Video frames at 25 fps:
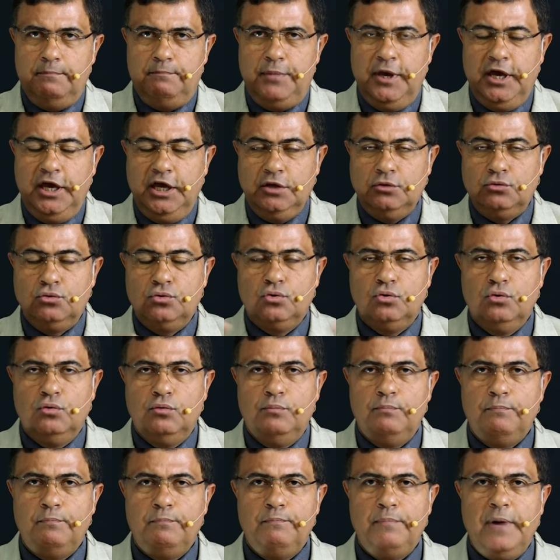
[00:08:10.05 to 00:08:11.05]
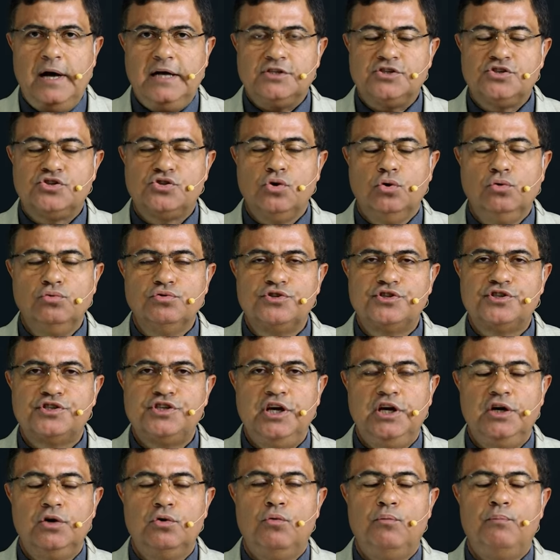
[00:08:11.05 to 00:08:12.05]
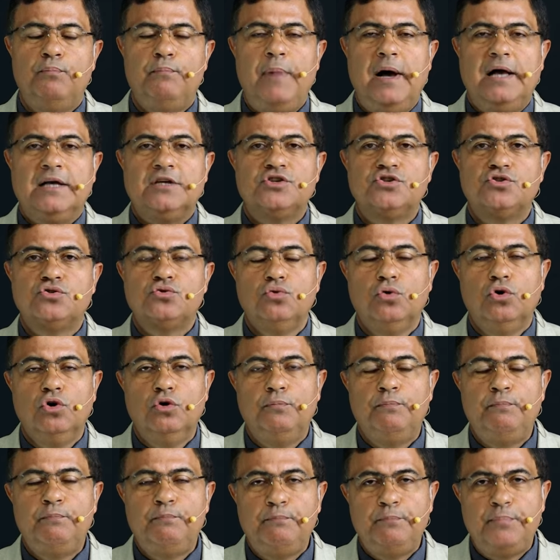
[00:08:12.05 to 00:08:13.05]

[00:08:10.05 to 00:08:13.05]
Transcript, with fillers: Pedro passou a ser o pastor